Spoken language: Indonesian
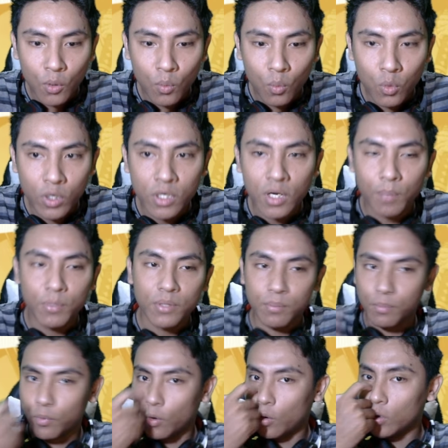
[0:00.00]
Wih dapat
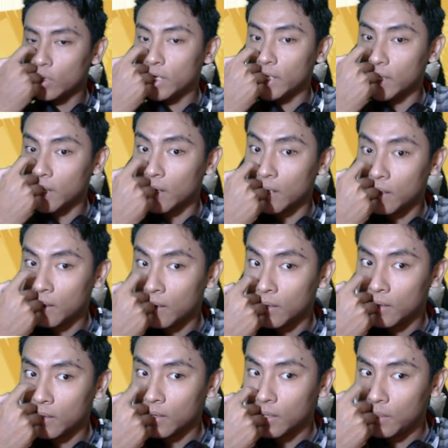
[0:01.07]
Boni ya.
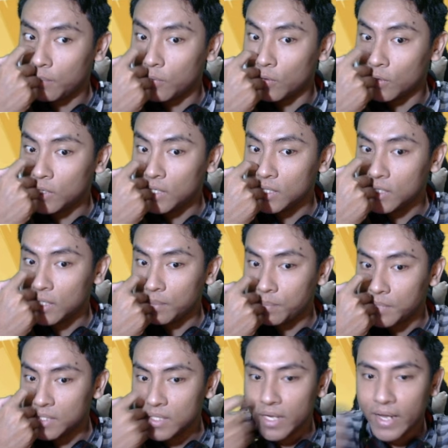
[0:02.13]
Boni
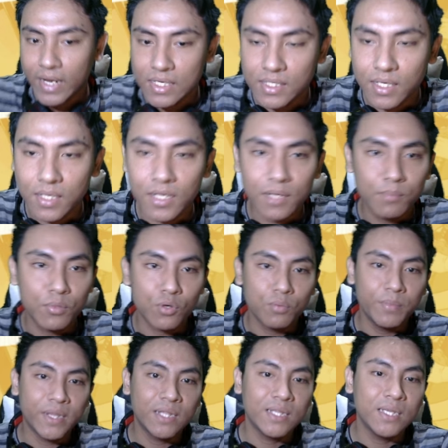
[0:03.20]
tipenya excellent bro
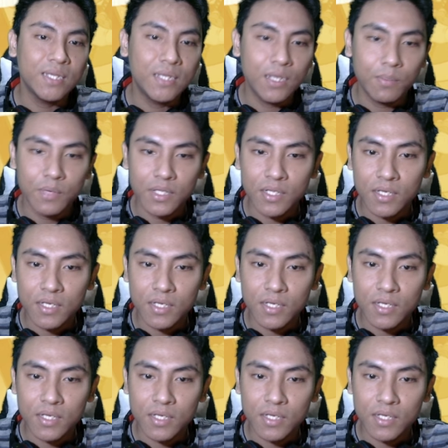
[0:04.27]
B3 berarti.